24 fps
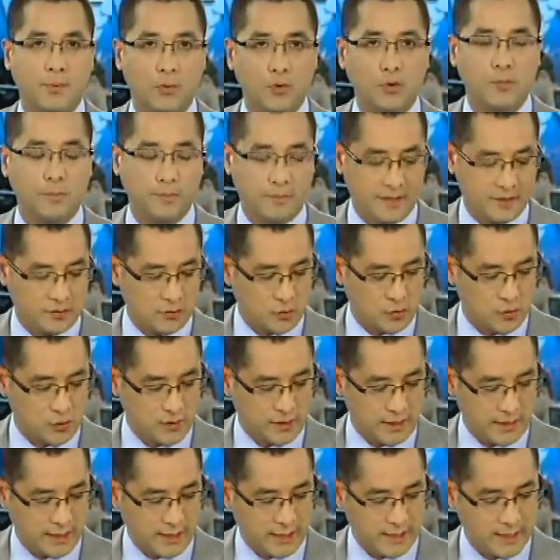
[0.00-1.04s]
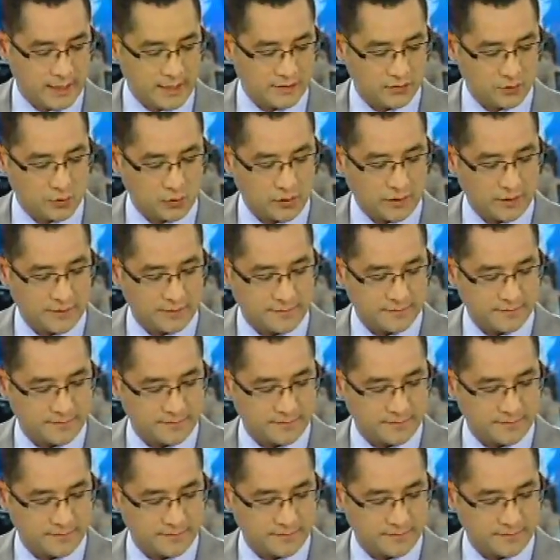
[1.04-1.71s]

Plus Petrol en la zona.